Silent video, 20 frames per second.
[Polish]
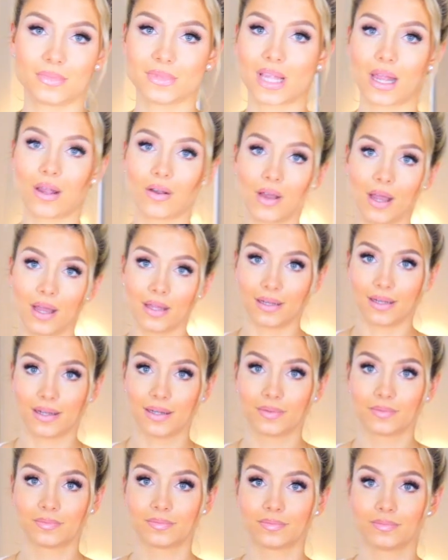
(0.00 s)
zakochana.
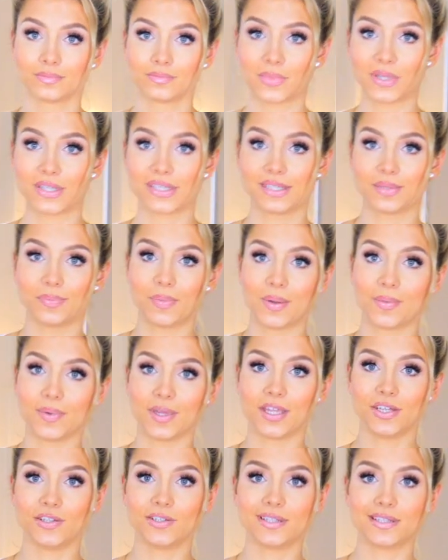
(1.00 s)
Bez
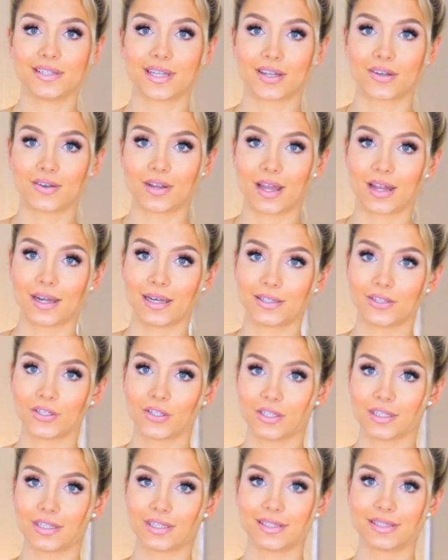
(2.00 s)
pamięci zakochana.
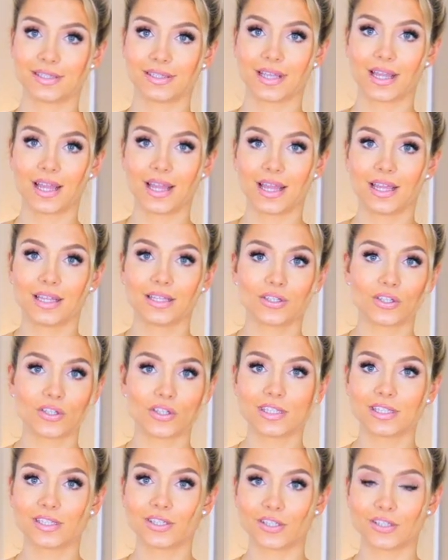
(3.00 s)
To jest
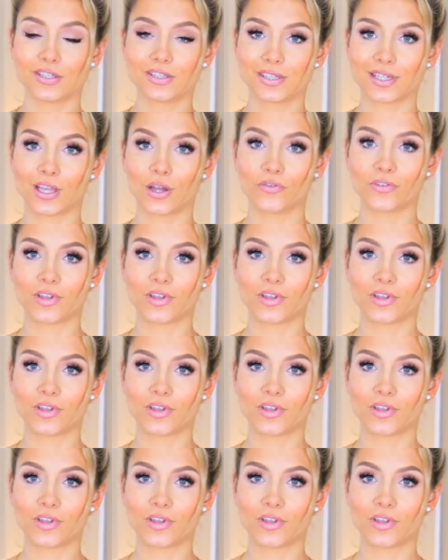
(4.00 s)
to jest coś, co ja